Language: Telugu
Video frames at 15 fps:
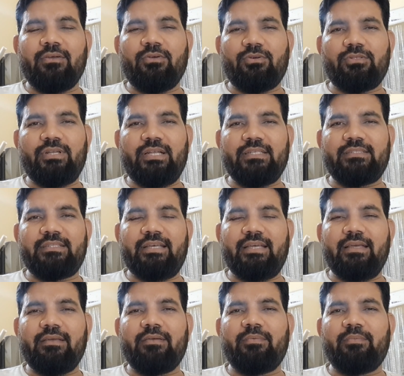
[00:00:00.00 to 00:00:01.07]
వదిలేస్తే
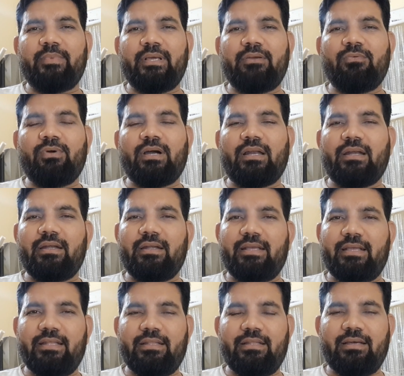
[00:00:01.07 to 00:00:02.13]
మీకు వారంటీ
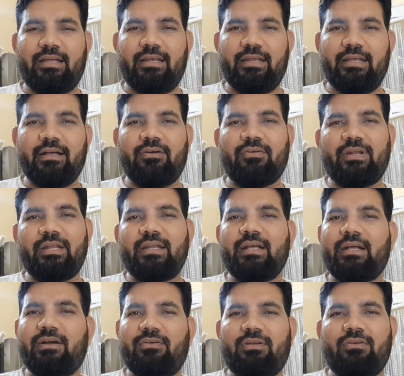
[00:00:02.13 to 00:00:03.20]
కింద అన్ని కవర్ అయినా
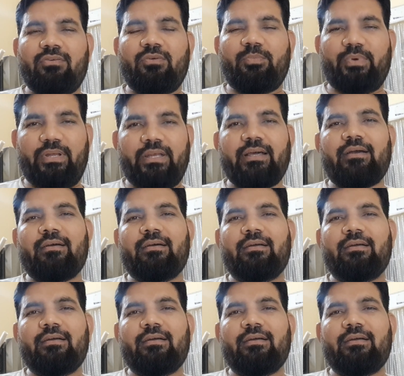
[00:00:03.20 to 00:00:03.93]
కవర్ అవ్వకపోయినా